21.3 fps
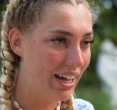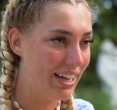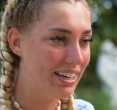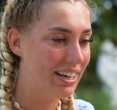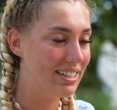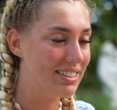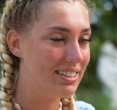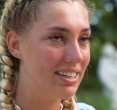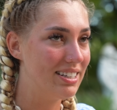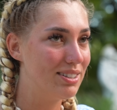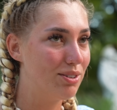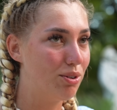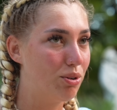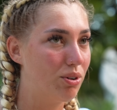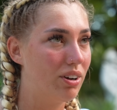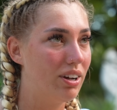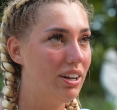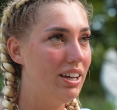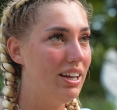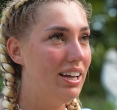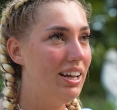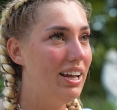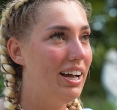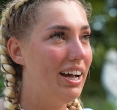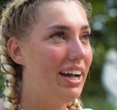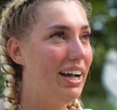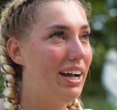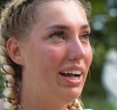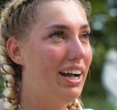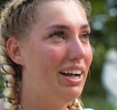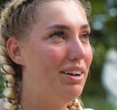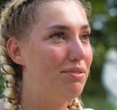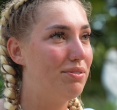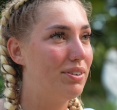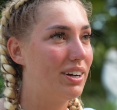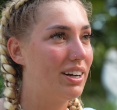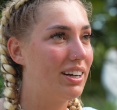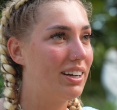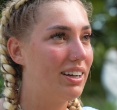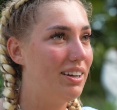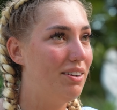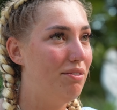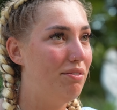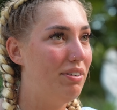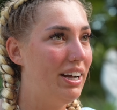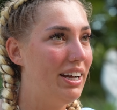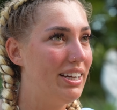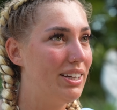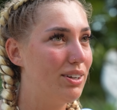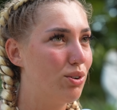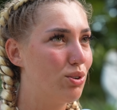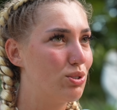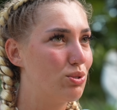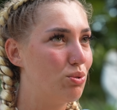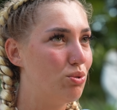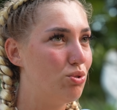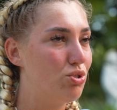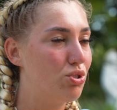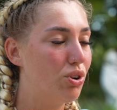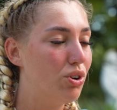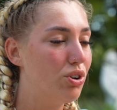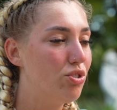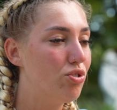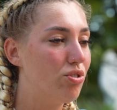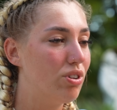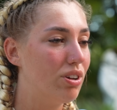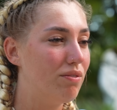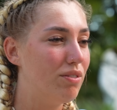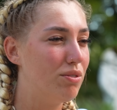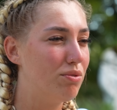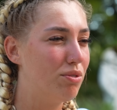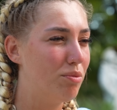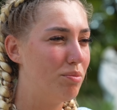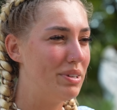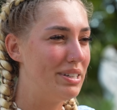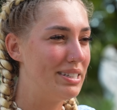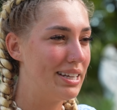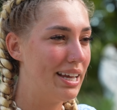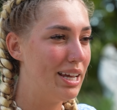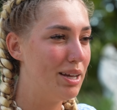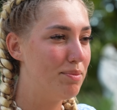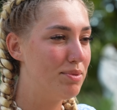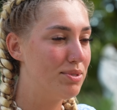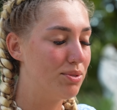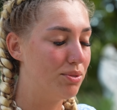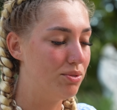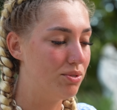andererseits auch einfach war ich auch so enttäuscht irgendwie von mir selbst